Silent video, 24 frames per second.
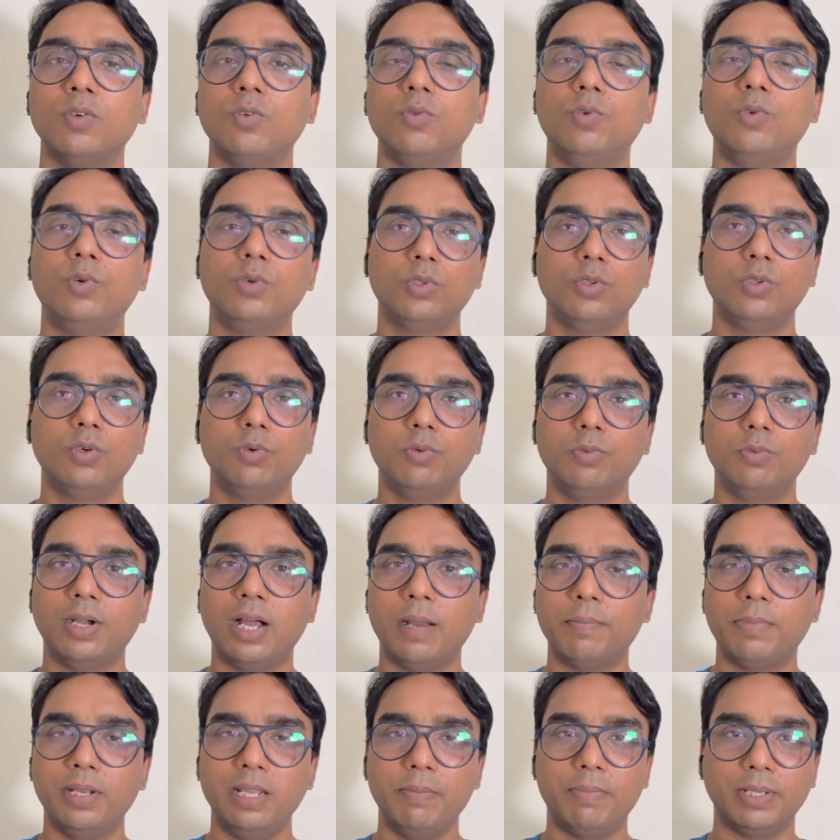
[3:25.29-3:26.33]
वो तो
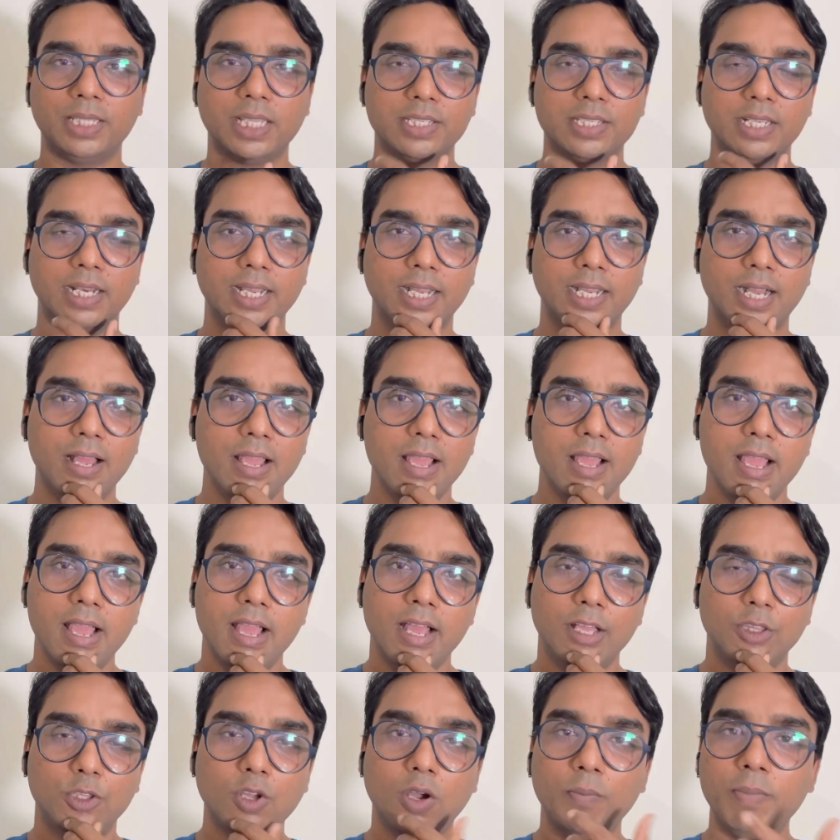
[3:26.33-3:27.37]
वहां पर ही पता चलेगा
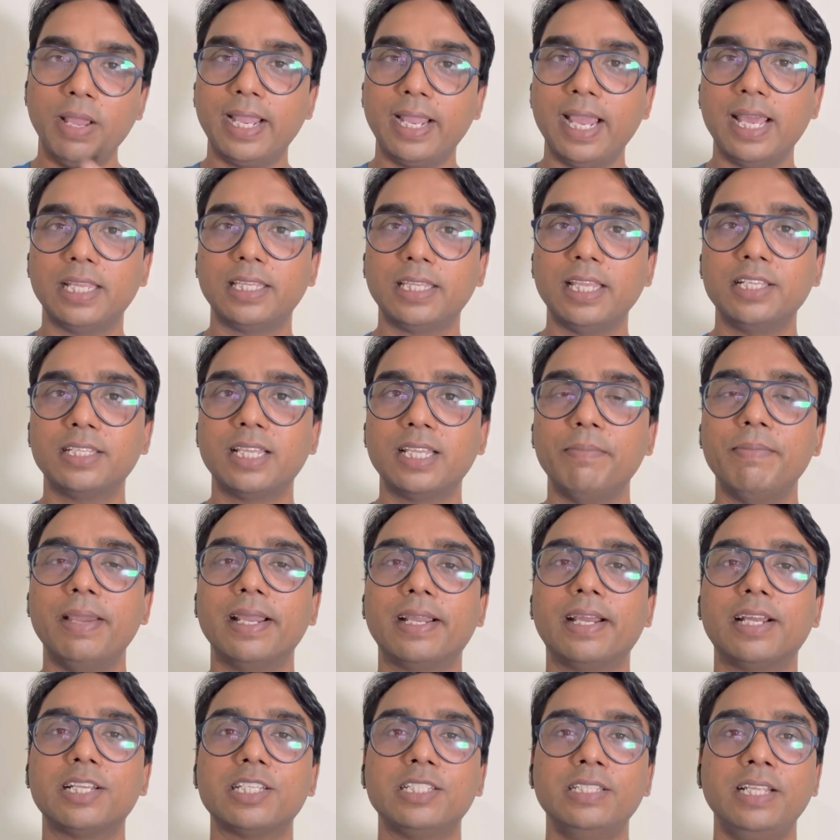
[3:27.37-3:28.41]
तो मैं कह रहा था इसके
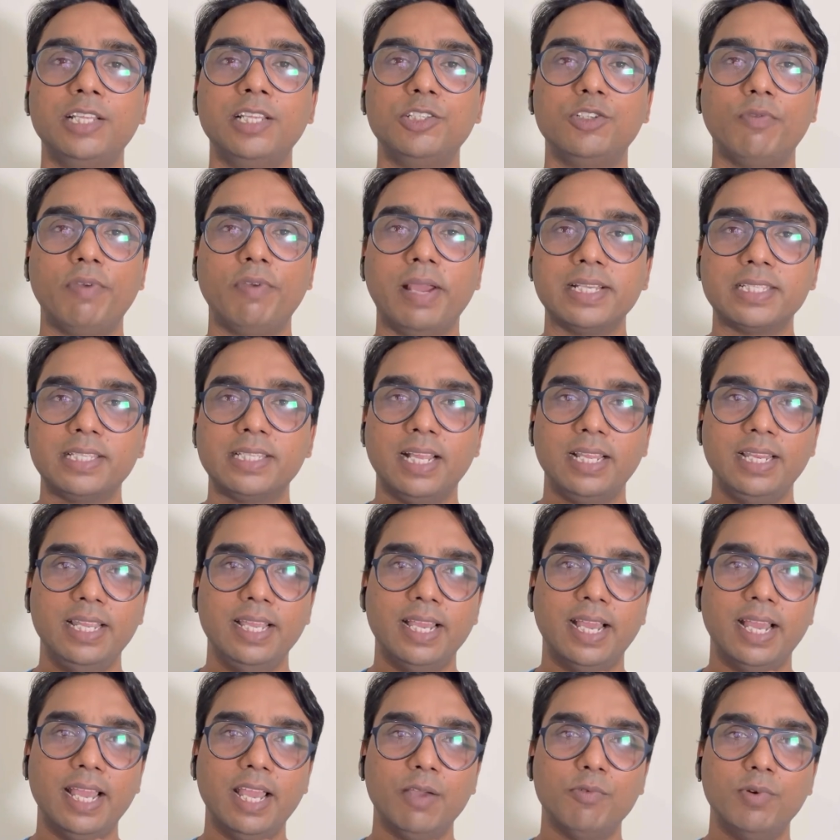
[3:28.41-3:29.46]
मेकर्स ने जो फैसला
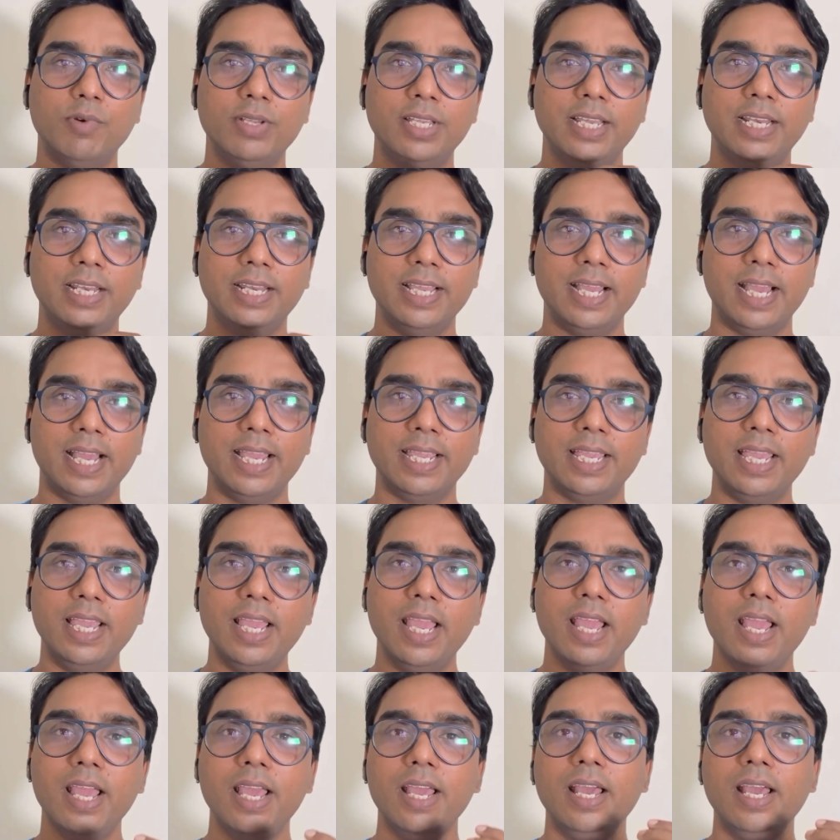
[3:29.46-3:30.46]
लिया है वो ये लिया है कि